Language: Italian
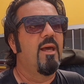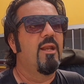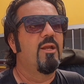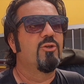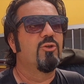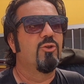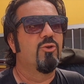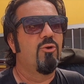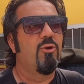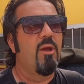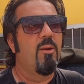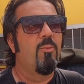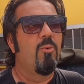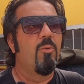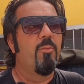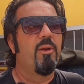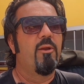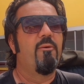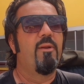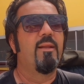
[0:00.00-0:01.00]
Garage
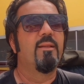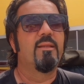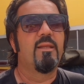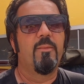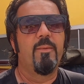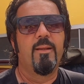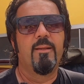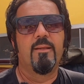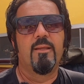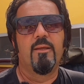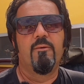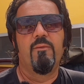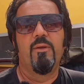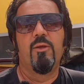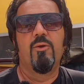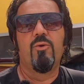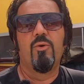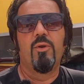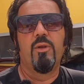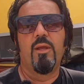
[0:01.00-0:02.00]
troviamo prevalentemente
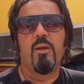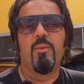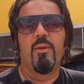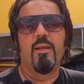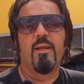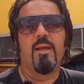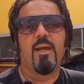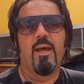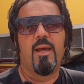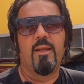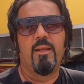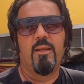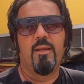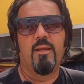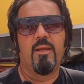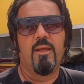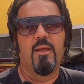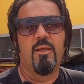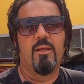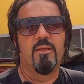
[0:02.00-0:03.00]
veicoli
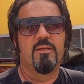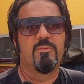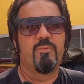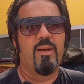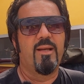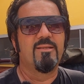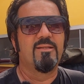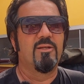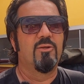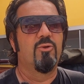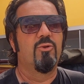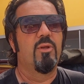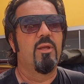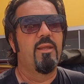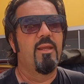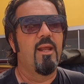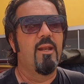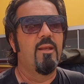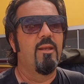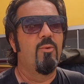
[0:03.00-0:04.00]
americani che spaziano
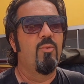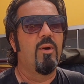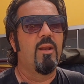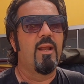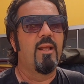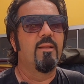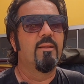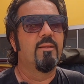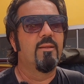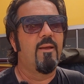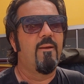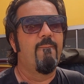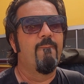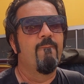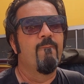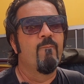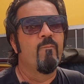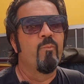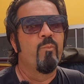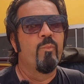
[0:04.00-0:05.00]
dagli anni 40
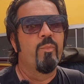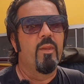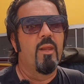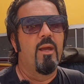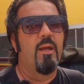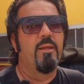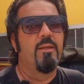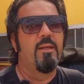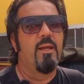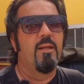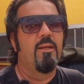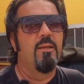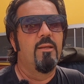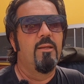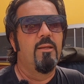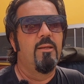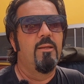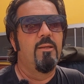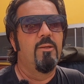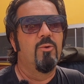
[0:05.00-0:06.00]
agli
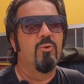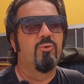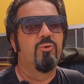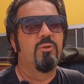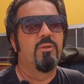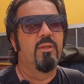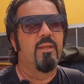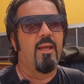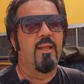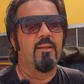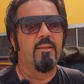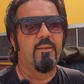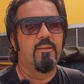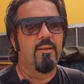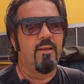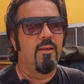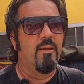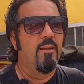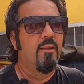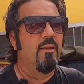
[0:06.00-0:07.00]
anni
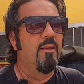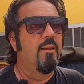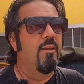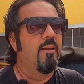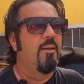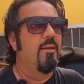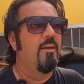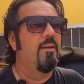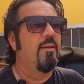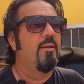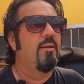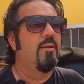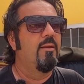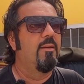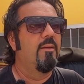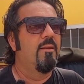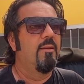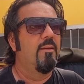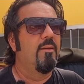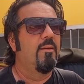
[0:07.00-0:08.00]
80.
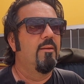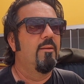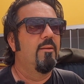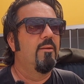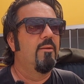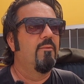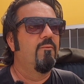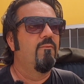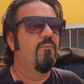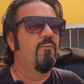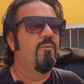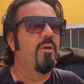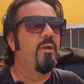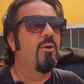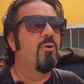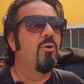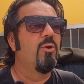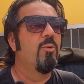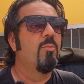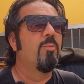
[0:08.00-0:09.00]
E
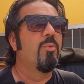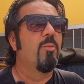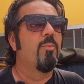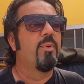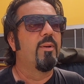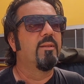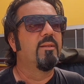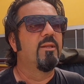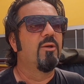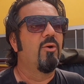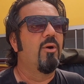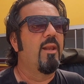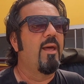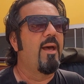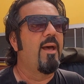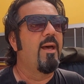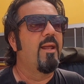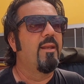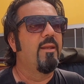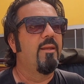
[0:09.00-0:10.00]
veicoli un po'
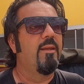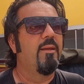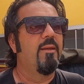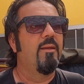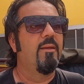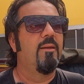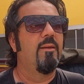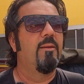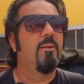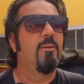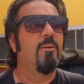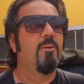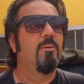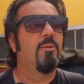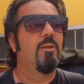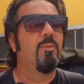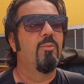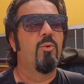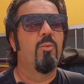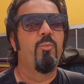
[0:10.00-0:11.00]
particolari
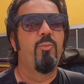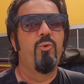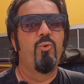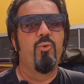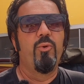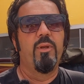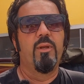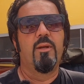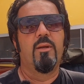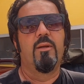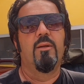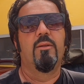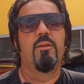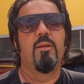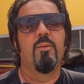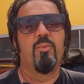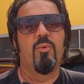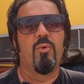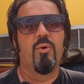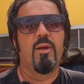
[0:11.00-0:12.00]
tipo Buick,
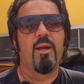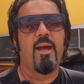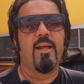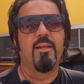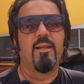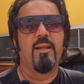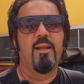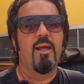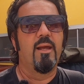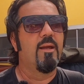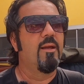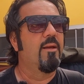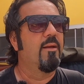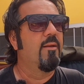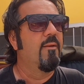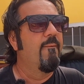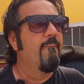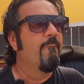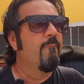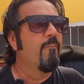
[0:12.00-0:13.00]
tipo Cadillac,